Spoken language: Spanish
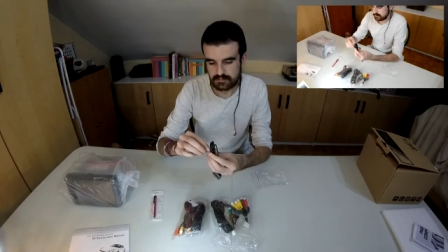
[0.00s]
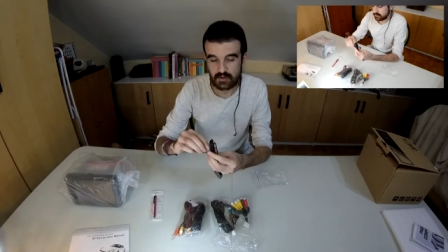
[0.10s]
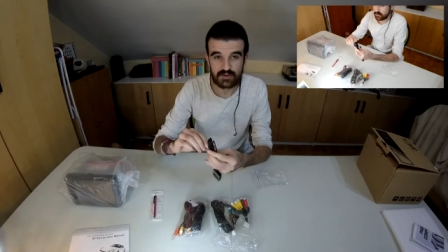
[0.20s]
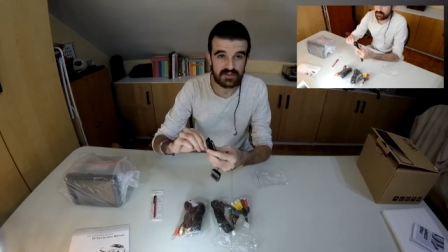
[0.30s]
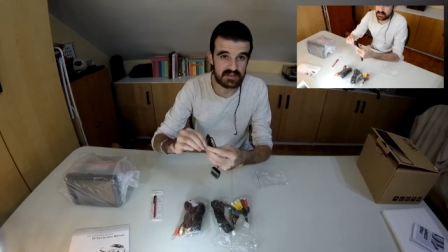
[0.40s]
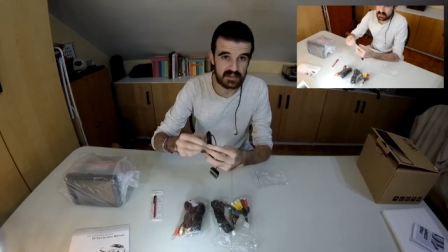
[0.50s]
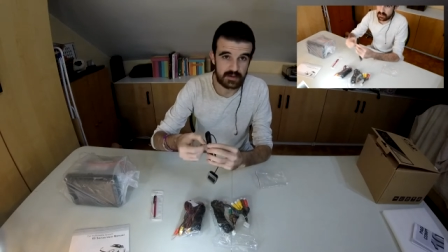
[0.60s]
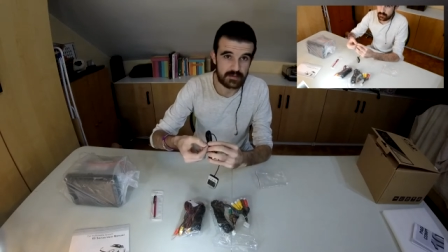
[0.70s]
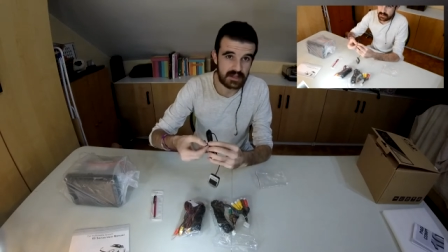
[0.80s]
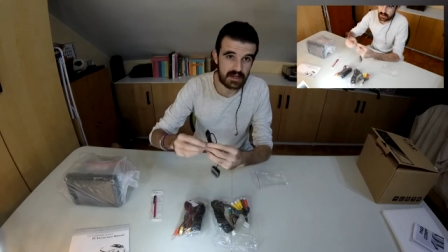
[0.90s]
No sé
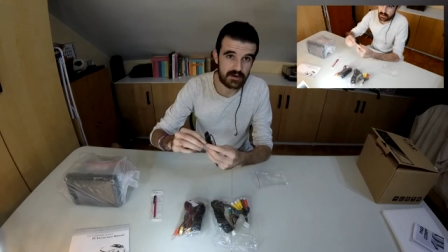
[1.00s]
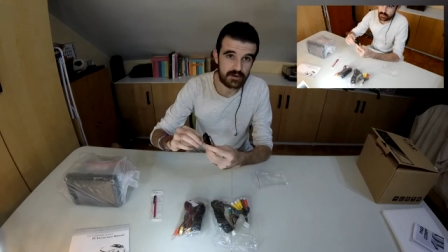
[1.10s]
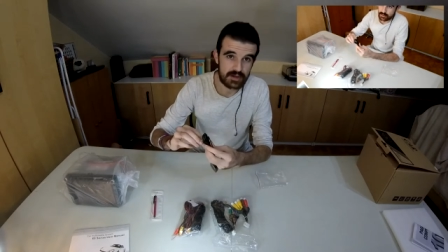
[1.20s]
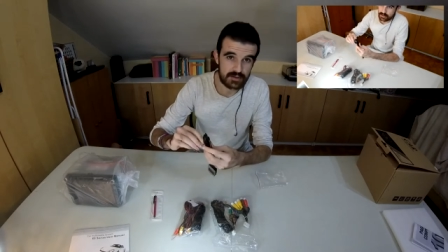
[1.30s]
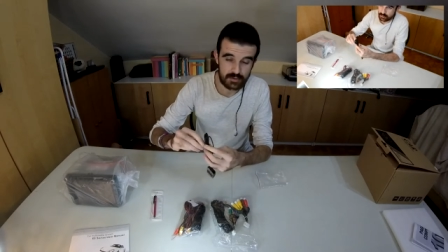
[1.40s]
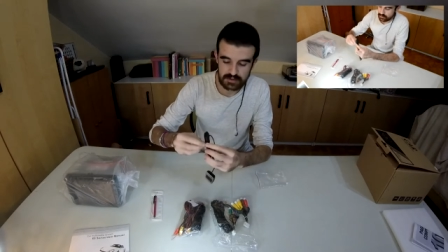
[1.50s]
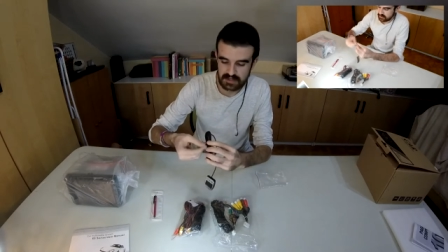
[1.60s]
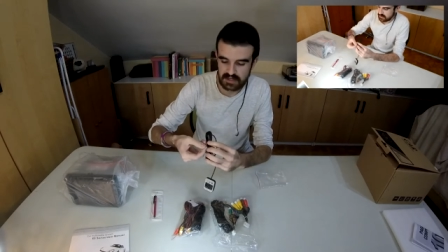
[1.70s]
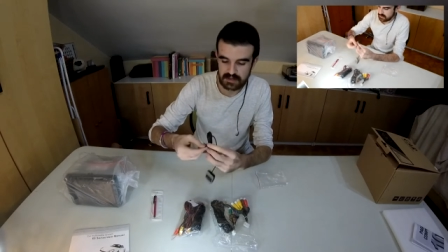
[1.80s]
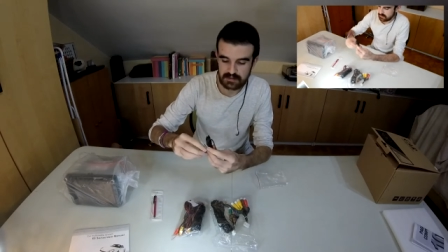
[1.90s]
exactamente qué longitud
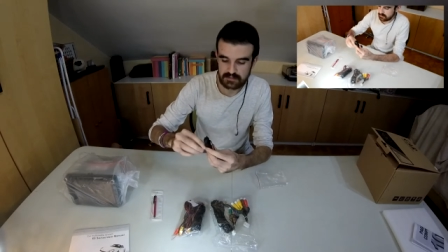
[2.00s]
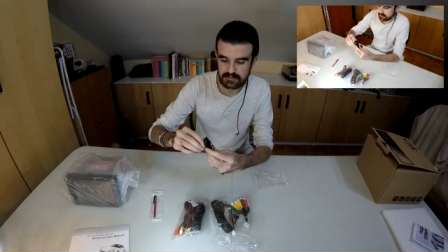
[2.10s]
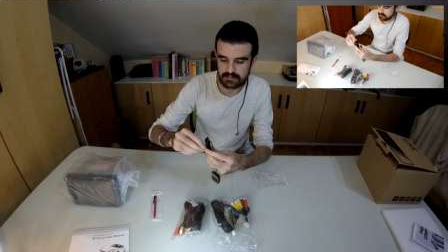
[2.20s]
tiene.